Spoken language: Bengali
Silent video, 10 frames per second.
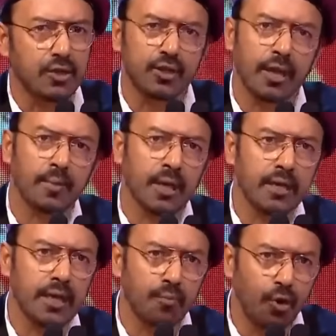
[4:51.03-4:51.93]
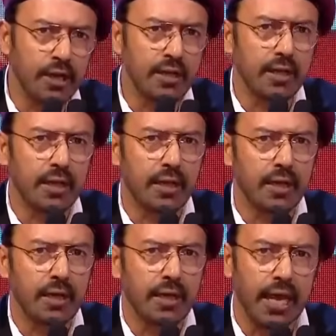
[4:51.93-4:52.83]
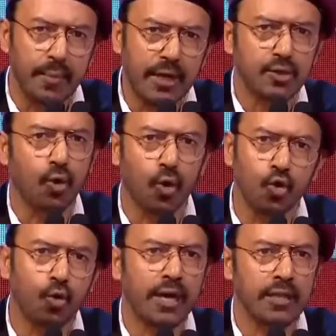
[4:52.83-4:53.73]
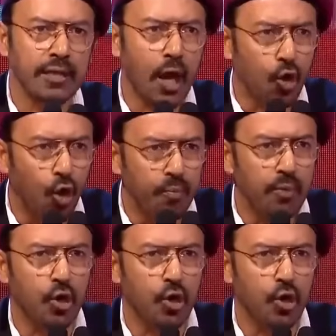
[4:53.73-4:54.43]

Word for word: যদি আমরা গিয়ে বলি এবার তো অন্যবারের থেকে কম